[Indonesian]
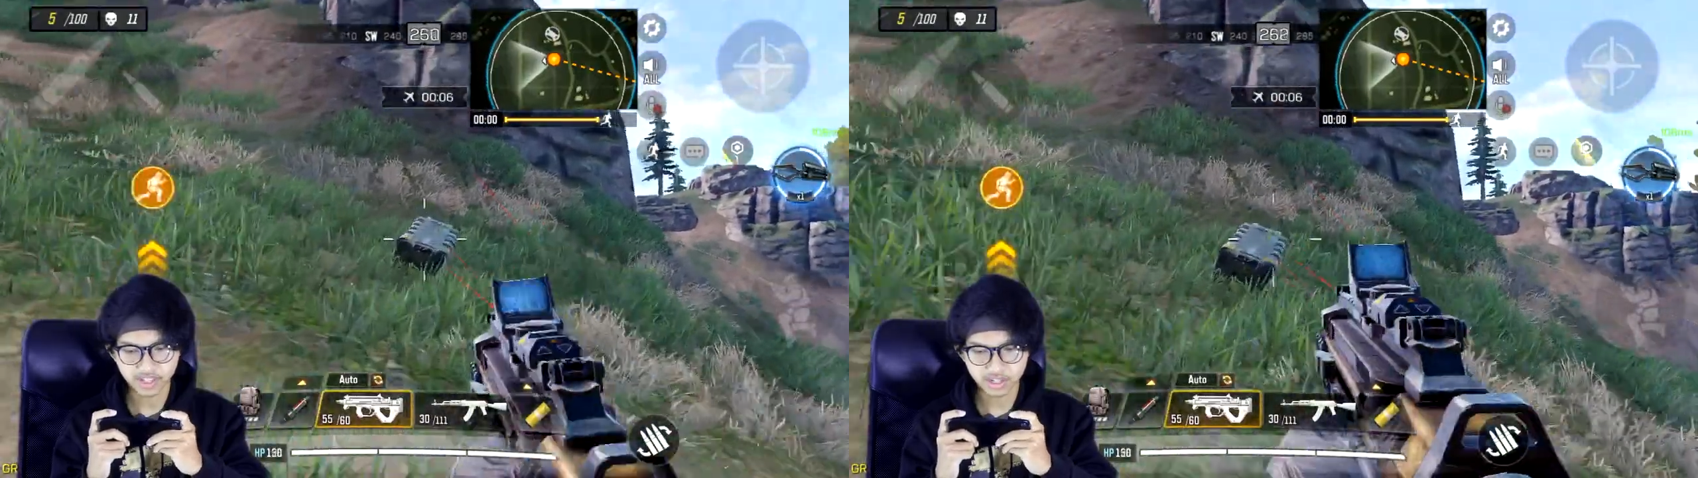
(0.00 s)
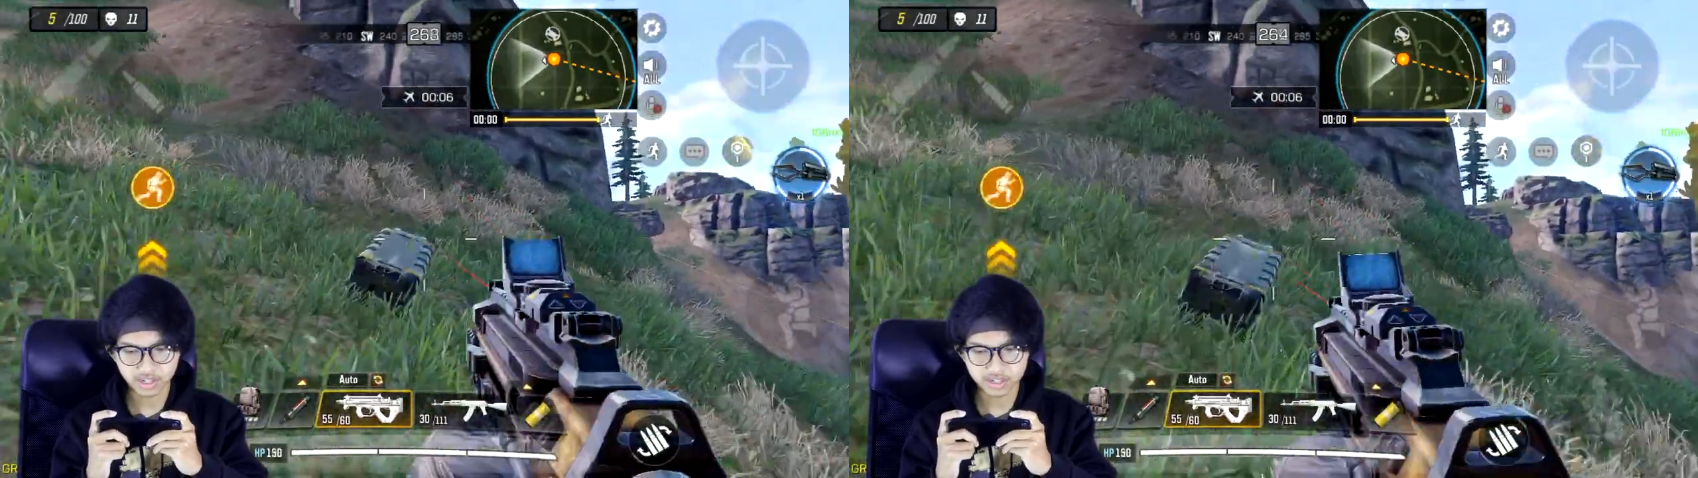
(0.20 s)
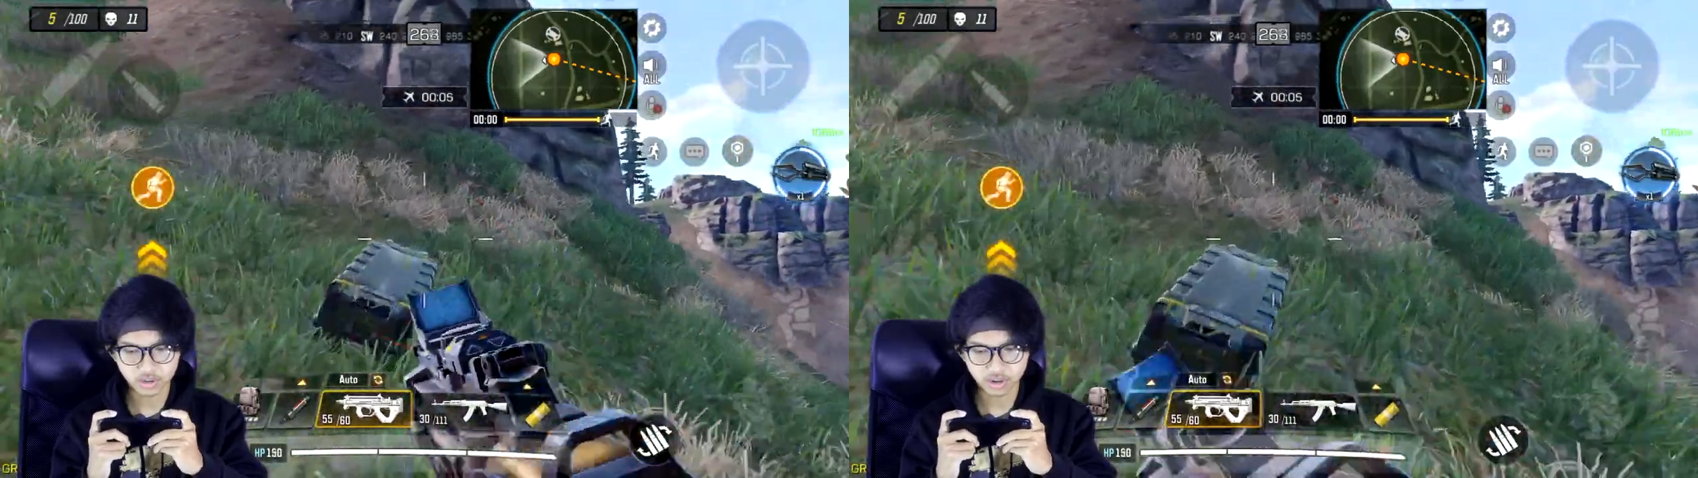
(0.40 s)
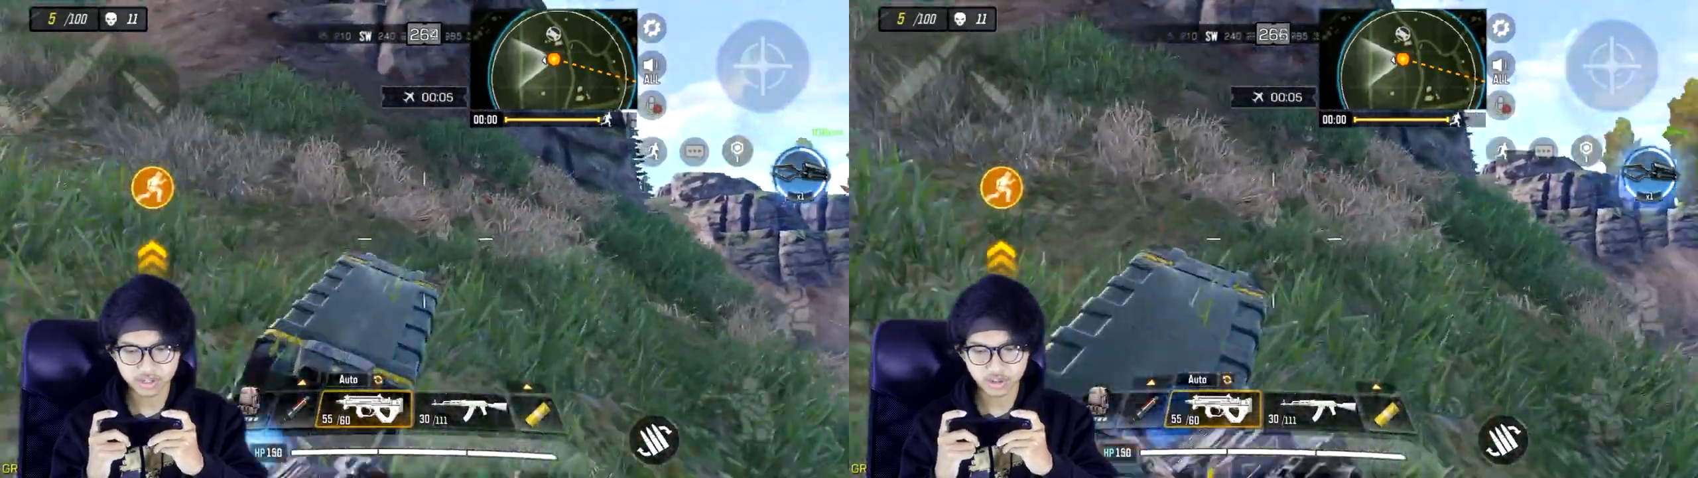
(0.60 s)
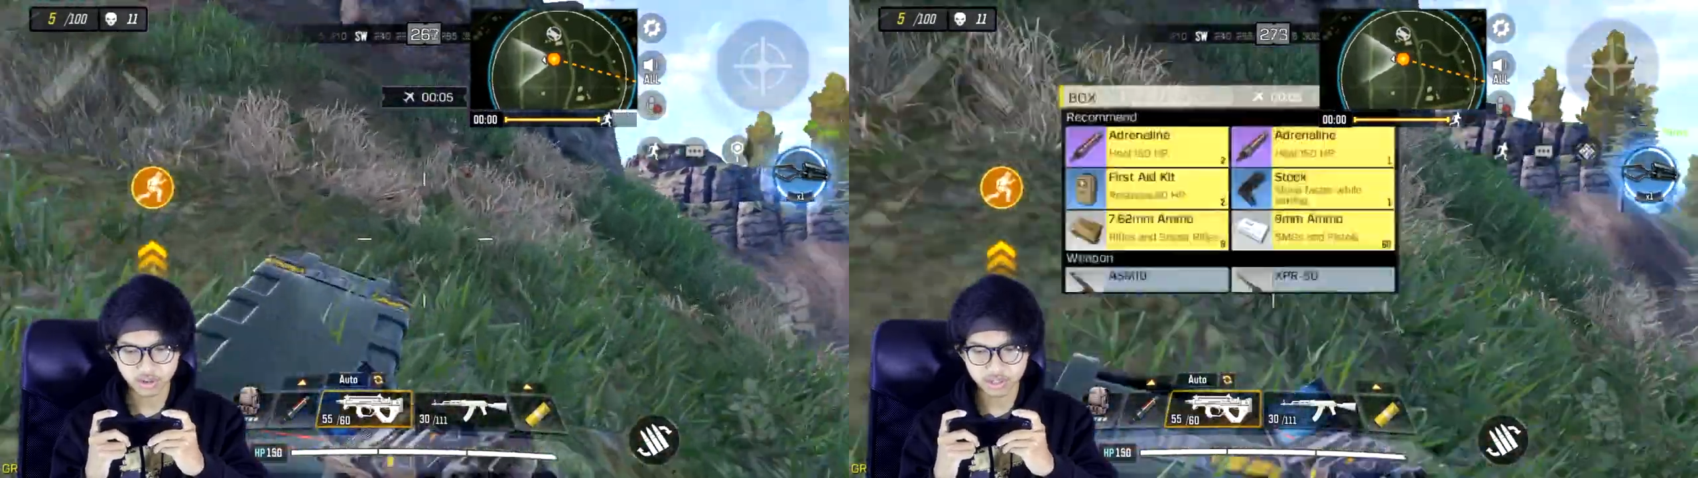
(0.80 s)
let's go
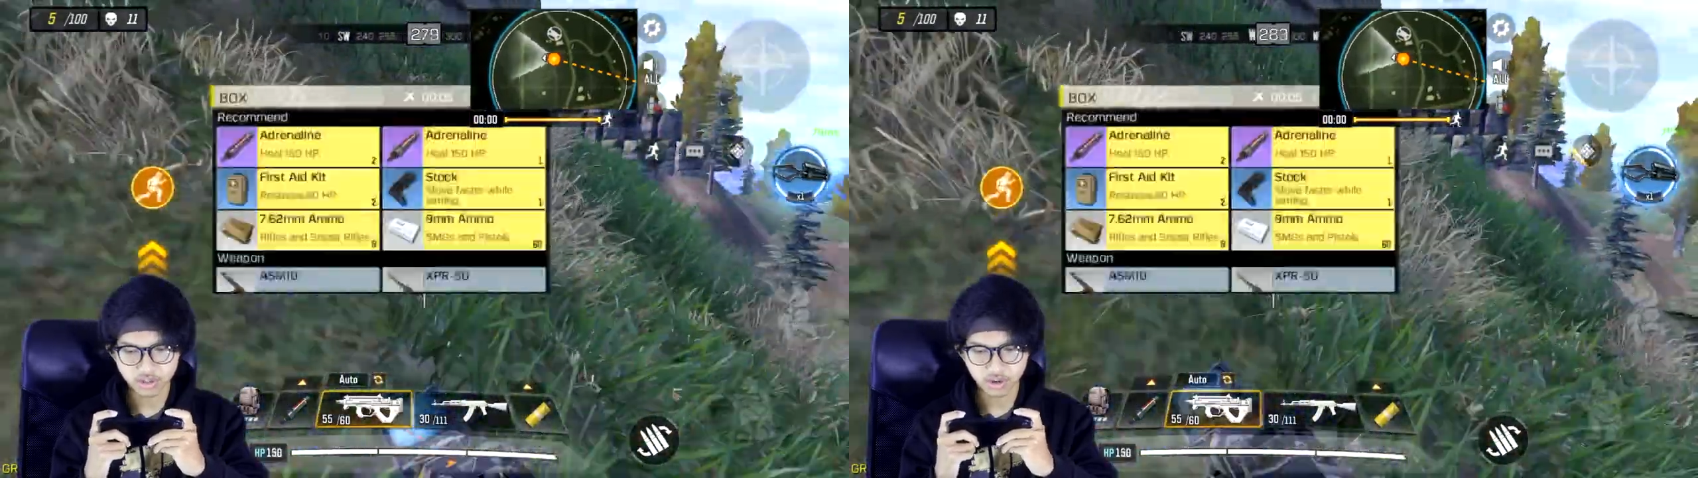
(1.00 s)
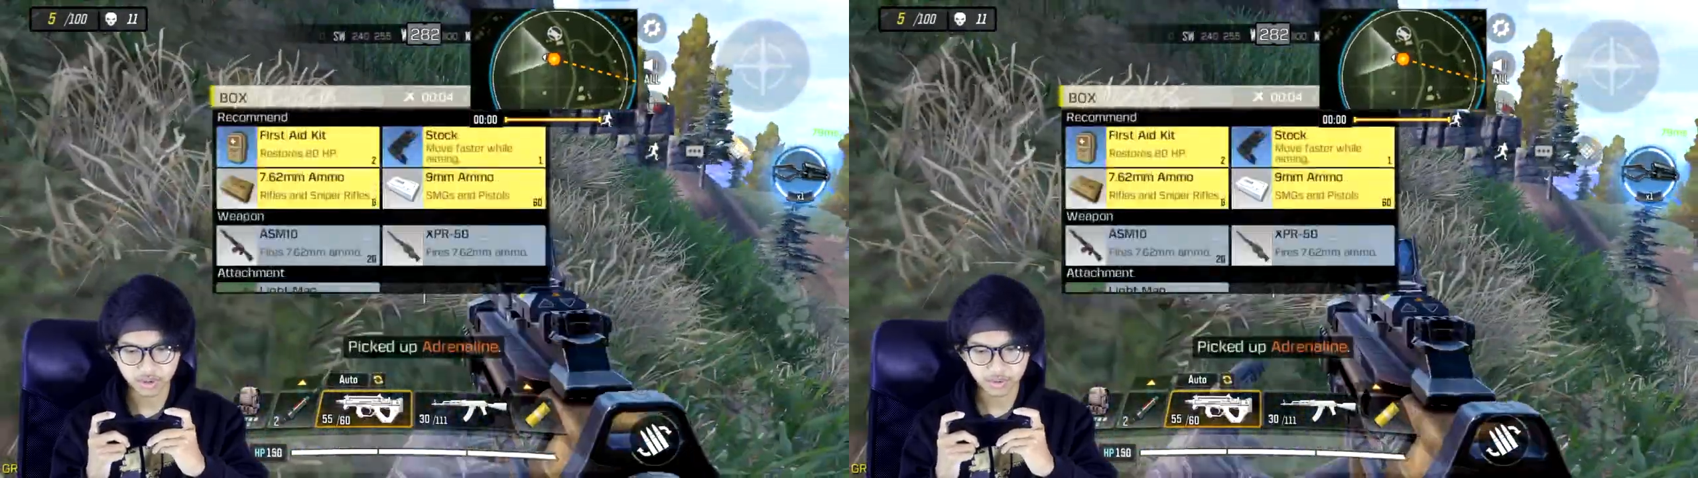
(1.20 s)
let's go let's go